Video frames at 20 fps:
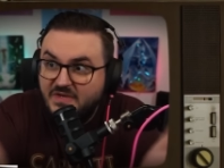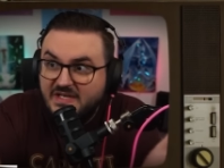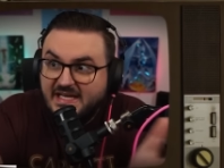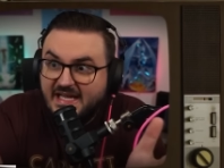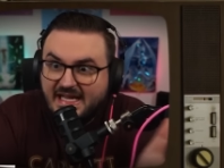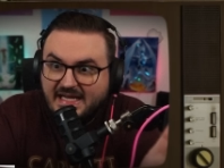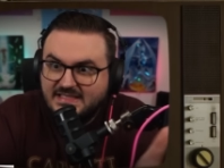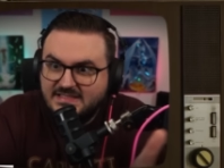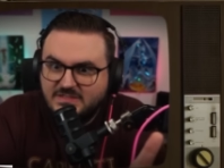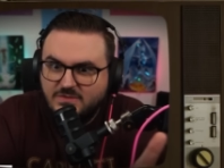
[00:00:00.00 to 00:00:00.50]

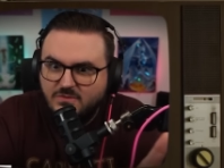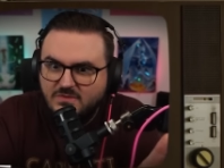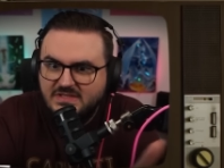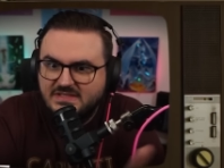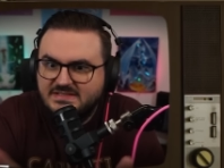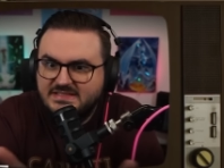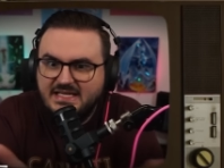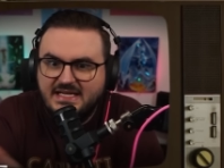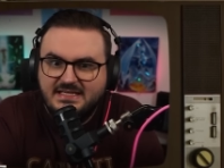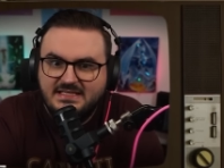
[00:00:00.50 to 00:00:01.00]
Reaktionen,
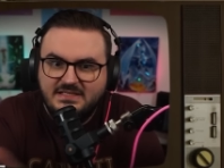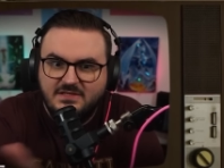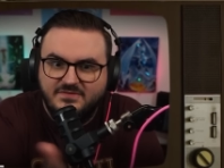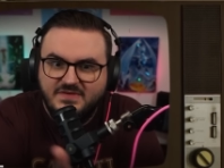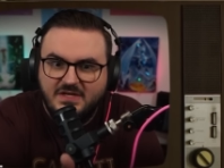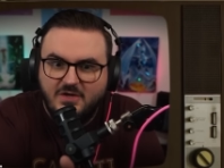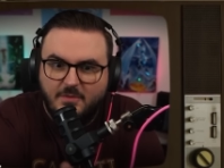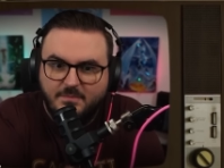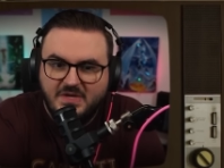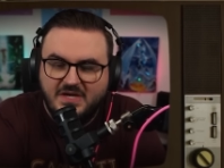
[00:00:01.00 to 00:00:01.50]
dass die halt nicht auf
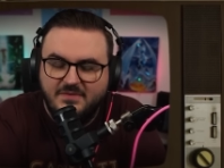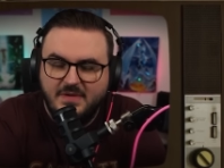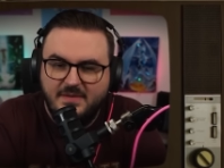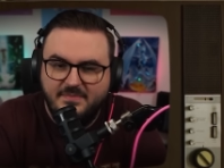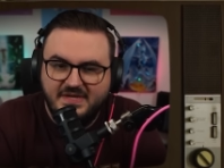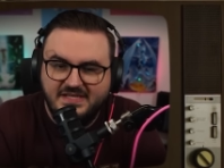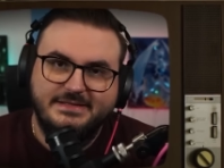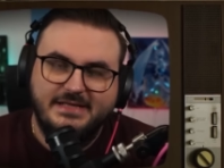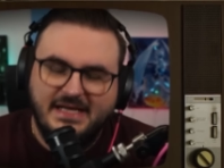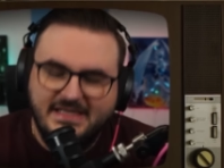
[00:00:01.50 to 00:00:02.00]
den Hauptkanal
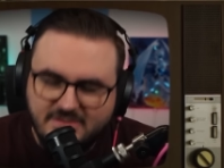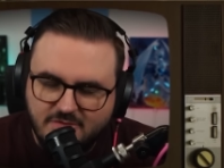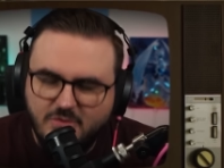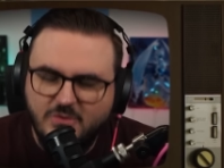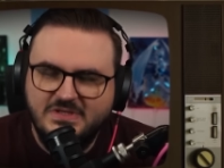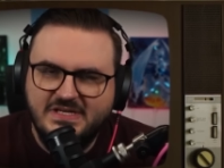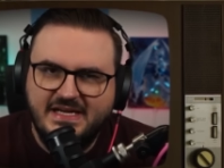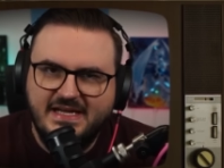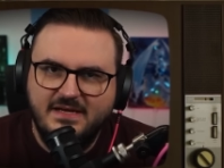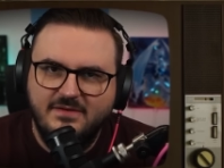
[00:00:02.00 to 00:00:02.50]
passen. Also guck
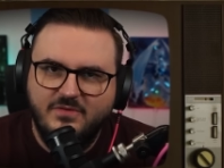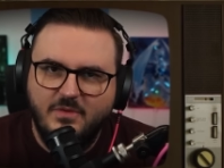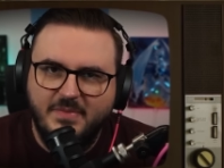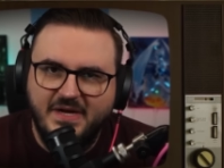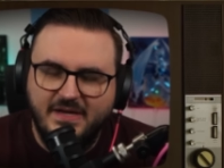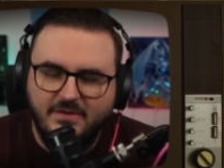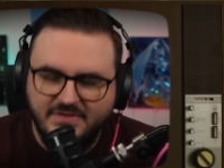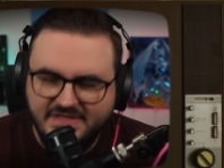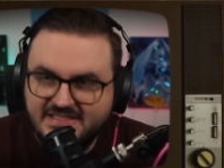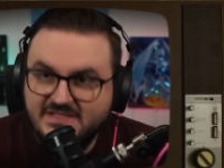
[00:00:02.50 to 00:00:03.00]
da gerne
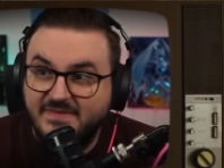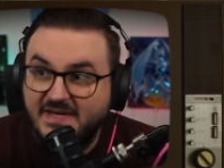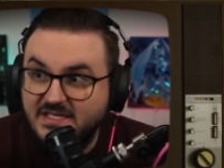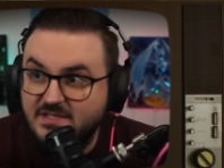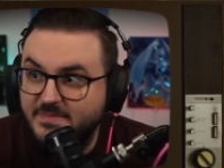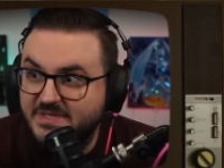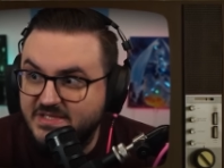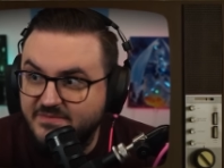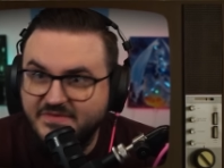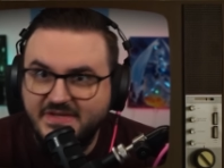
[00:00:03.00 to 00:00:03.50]
vorbei. Und jetzt weiter
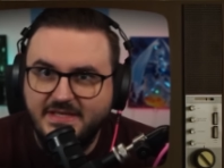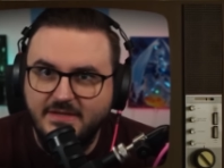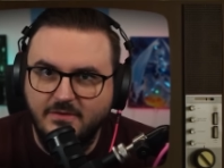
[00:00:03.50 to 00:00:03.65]
mit dem Video.